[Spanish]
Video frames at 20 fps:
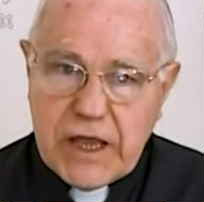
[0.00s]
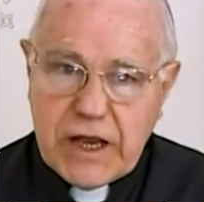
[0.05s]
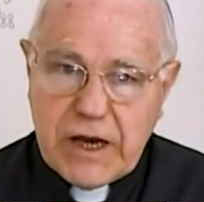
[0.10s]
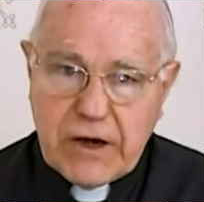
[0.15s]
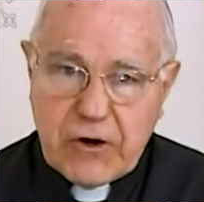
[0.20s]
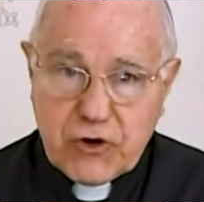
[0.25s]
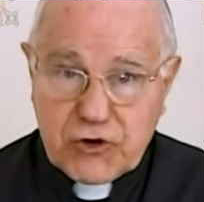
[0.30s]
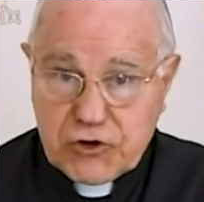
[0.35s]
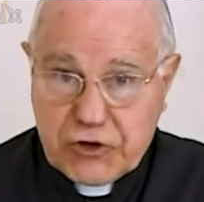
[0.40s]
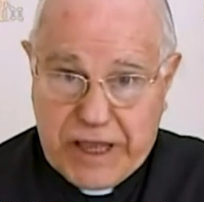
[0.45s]

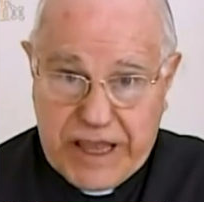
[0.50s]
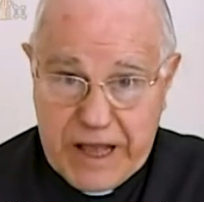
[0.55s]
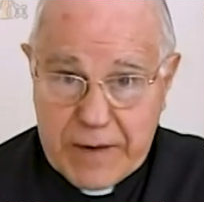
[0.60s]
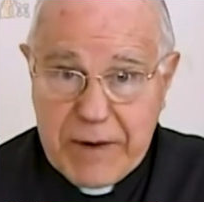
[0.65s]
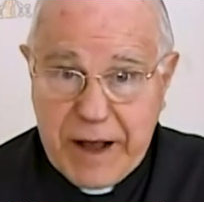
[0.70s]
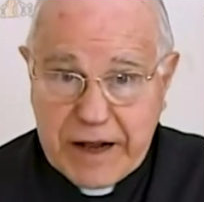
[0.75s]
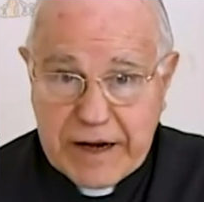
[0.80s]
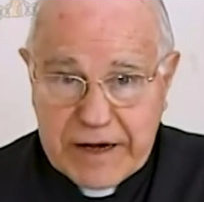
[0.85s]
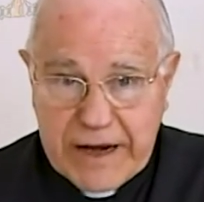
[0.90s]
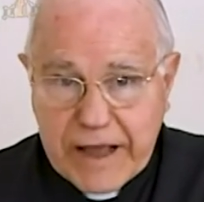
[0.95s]
los que
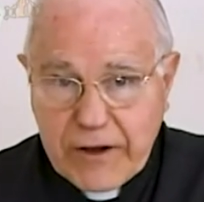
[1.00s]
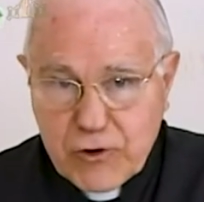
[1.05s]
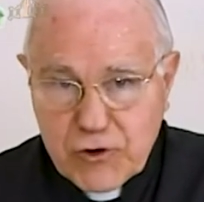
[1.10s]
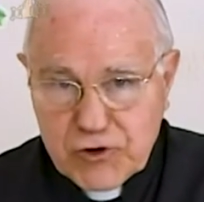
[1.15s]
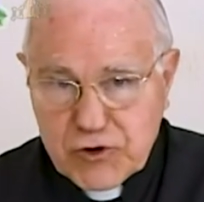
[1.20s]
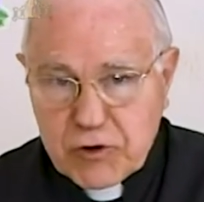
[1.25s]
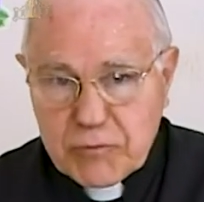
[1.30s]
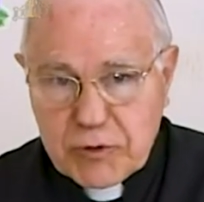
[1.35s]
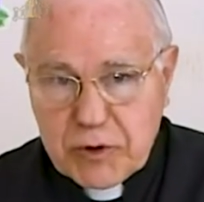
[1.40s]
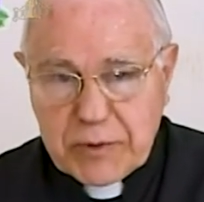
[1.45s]
llaman
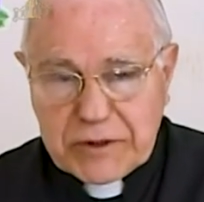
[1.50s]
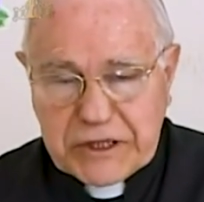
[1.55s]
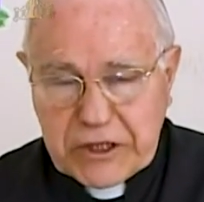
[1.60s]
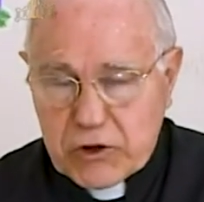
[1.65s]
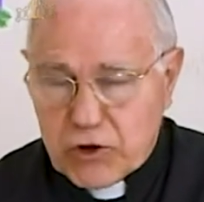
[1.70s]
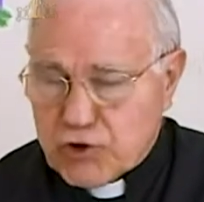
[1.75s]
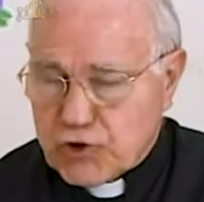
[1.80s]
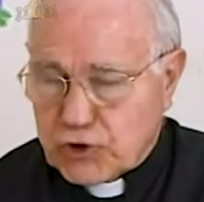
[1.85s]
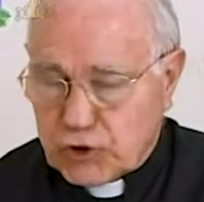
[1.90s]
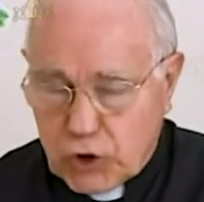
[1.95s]
laicos
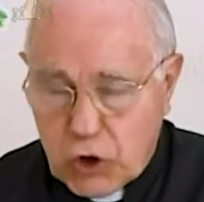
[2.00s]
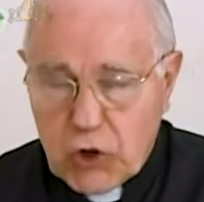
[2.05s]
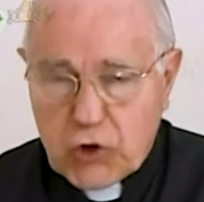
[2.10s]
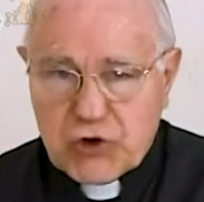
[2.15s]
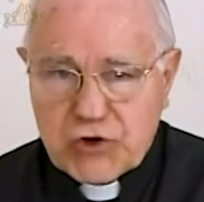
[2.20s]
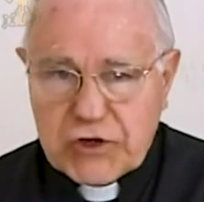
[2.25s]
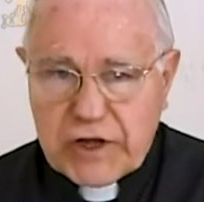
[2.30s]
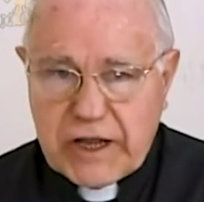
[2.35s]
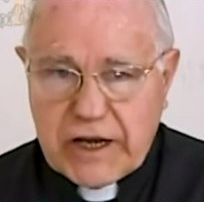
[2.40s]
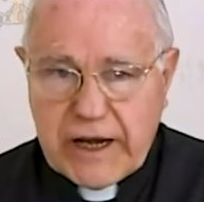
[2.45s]
comprometidos,
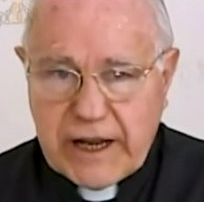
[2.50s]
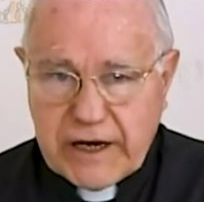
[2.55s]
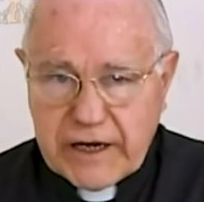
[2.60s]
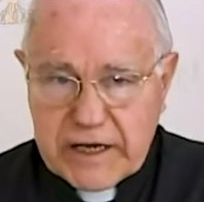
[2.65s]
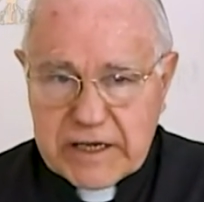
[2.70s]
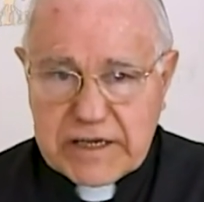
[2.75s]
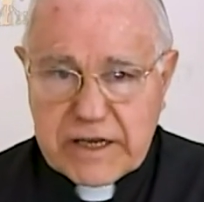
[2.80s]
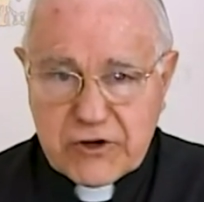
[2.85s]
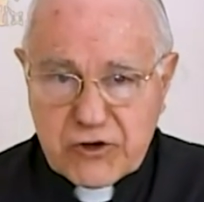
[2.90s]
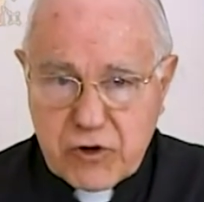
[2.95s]
todos en la
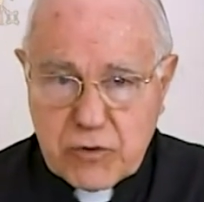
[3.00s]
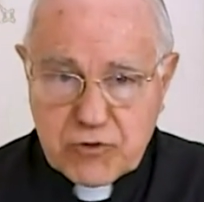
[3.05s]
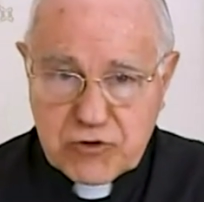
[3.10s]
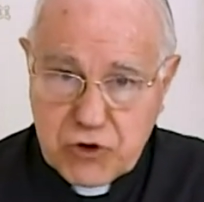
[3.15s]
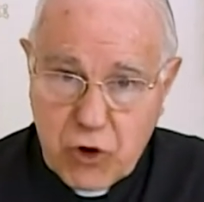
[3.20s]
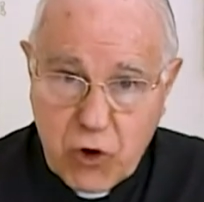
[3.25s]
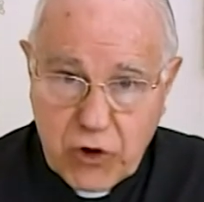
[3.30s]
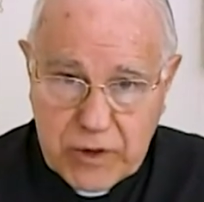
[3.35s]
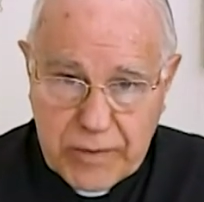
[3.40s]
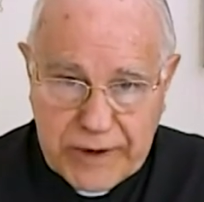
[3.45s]
Iglesia
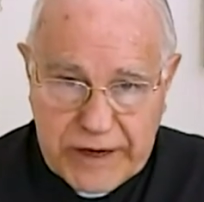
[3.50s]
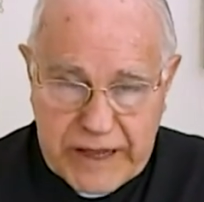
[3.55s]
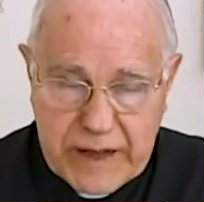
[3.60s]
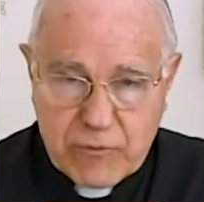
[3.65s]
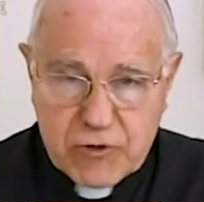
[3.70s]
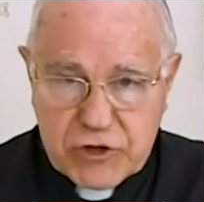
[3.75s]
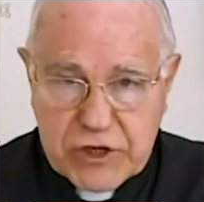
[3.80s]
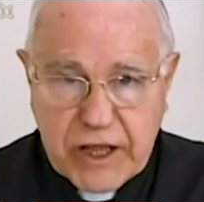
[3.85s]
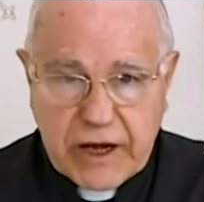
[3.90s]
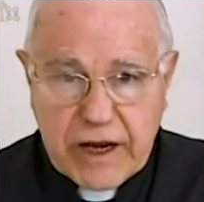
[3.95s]
somos o
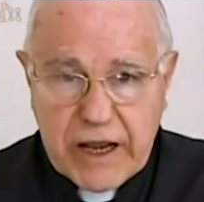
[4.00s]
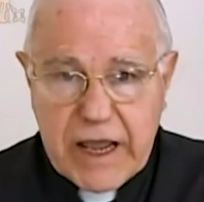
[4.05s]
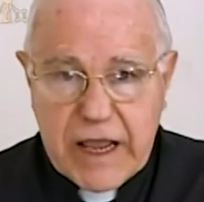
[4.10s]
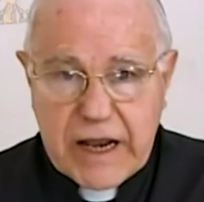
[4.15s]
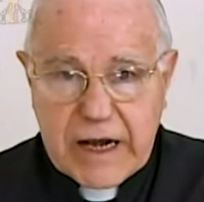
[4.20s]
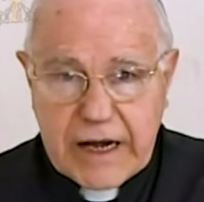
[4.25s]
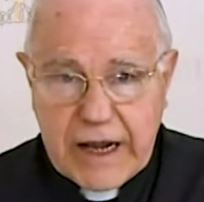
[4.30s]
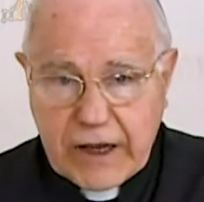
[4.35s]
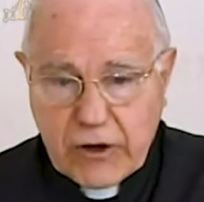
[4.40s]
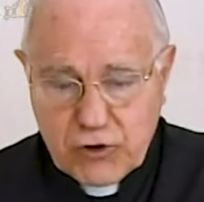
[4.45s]
deberíamos ser
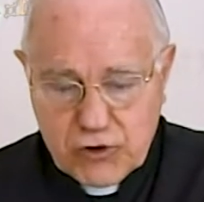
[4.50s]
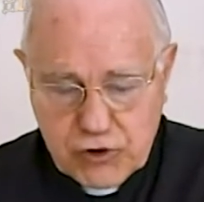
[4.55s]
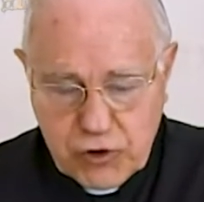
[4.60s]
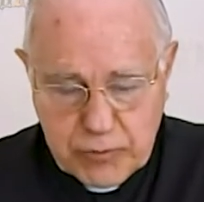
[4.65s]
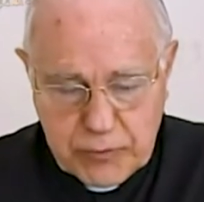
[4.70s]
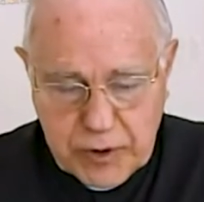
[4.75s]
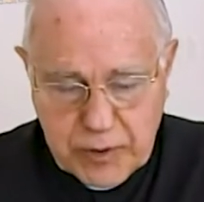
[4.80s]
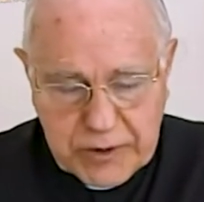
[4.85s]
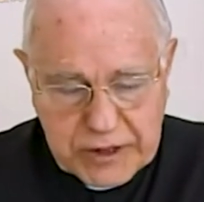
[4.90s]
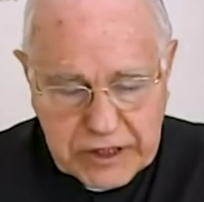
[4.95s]
laicos
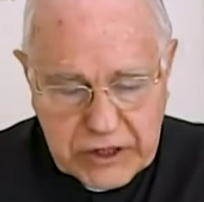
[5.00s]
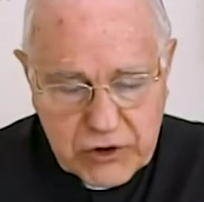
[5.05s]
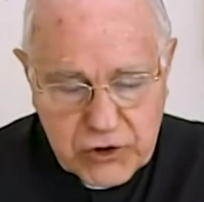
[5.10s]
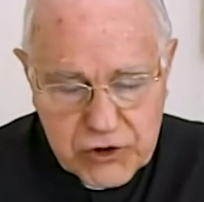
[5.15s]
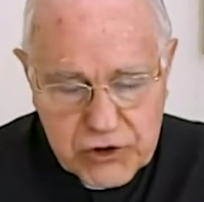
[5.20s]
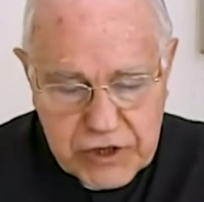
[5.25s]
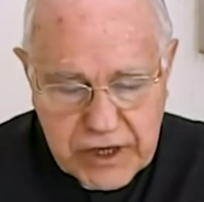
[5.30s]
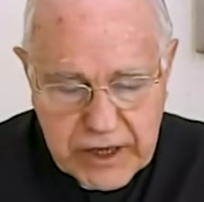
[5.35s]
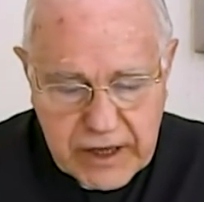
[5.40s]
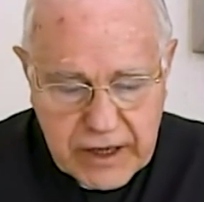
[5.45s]

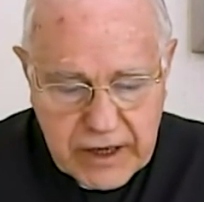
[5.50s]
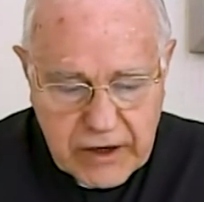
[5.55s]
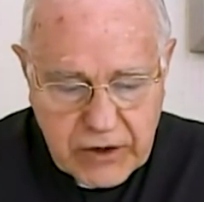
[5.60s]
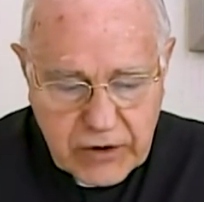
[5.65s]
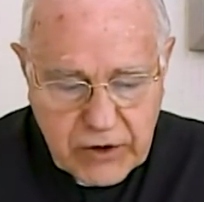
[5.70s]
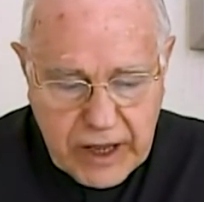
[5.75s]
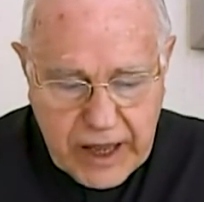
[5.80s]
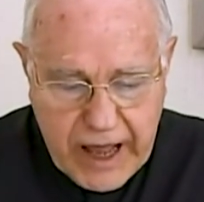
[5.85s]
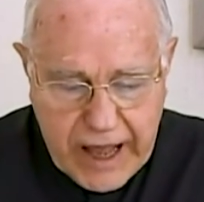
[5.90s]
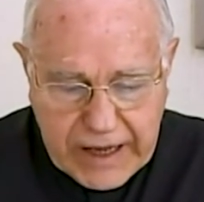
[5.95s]
comprometidos,
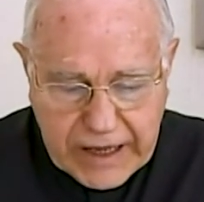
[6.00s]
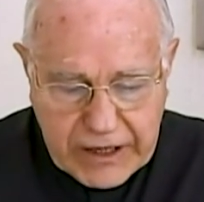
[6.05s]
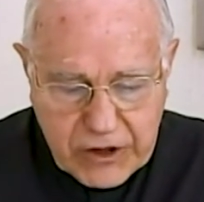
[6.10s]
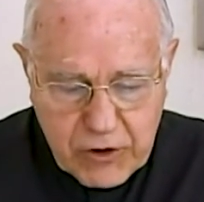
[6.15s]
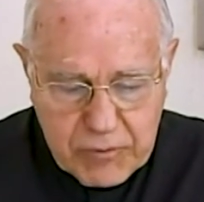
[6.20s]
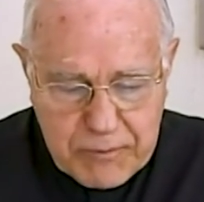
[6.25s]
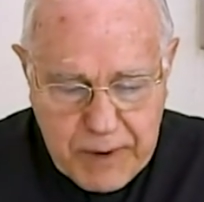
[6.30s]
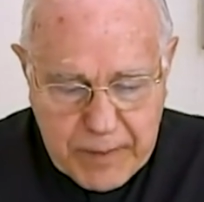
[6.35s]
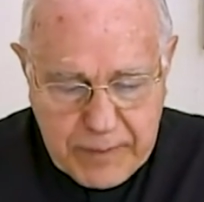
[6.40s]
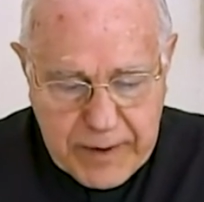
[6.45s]
ha
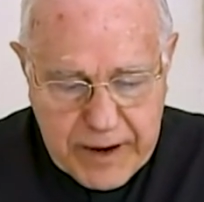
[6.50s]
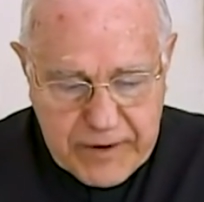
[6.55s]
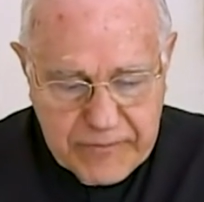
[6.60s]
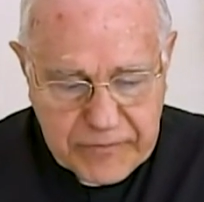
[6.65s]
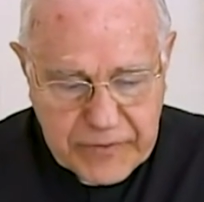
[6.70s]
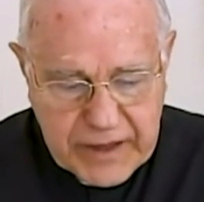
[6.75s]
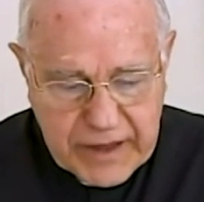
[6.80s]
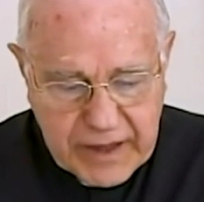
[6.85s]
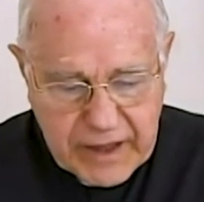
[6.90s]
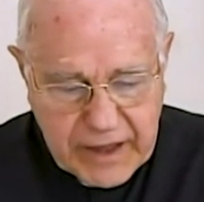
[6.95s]
querido el
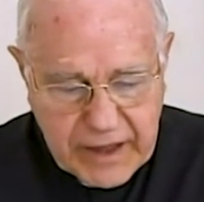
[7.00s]
Papa,